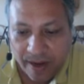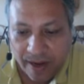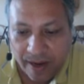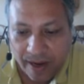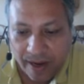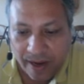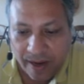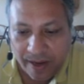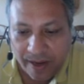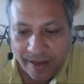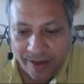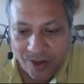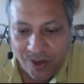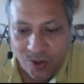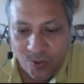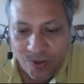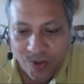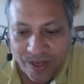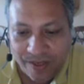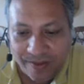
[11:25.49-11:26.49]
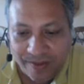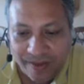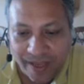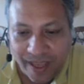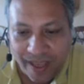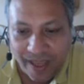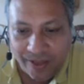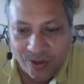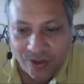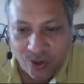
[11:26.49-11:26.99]
a Luis
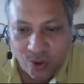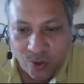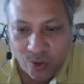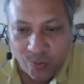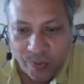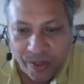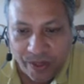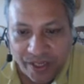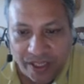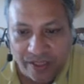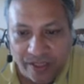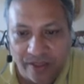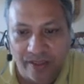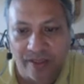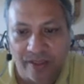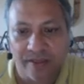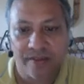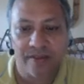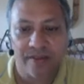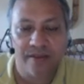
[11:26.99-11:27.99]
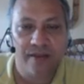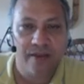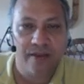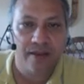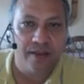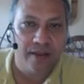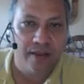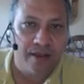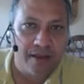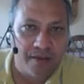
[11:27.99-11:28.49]
Héctor Benítez,
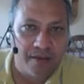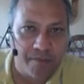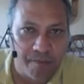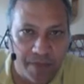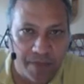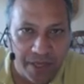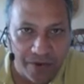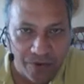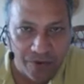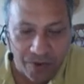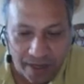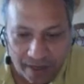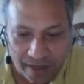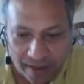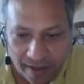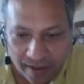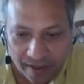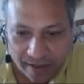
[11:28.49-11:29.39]
mi colega